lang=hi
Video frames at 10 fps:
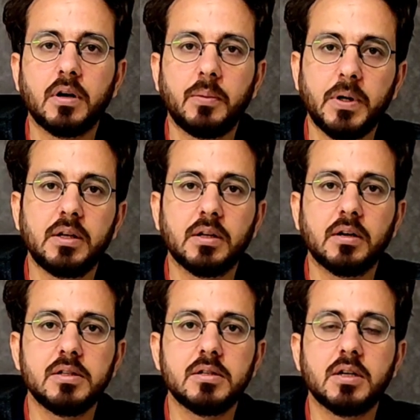पर अमल
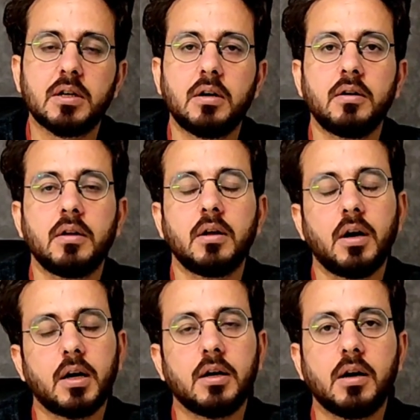कर लीजिएगा
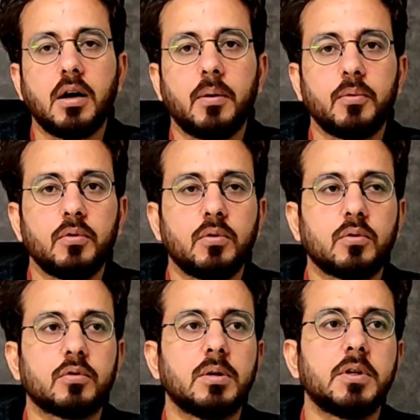अगर आप लोगों
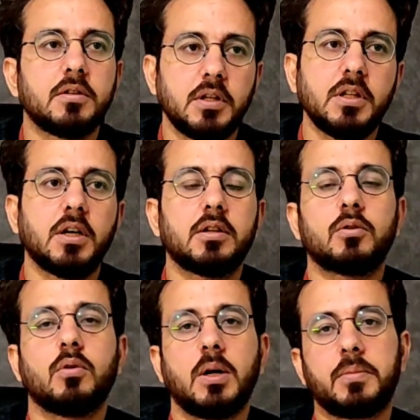को समझ नहीं
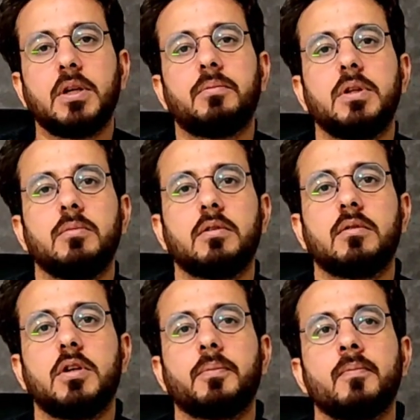आता तो आपकी अपनी
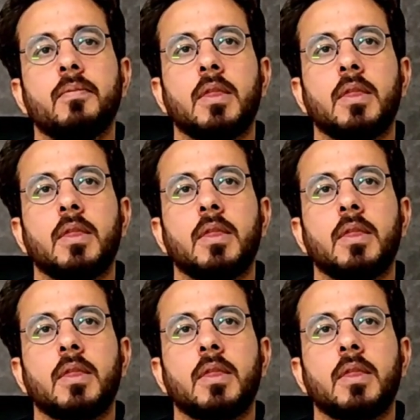मर्ज़ी है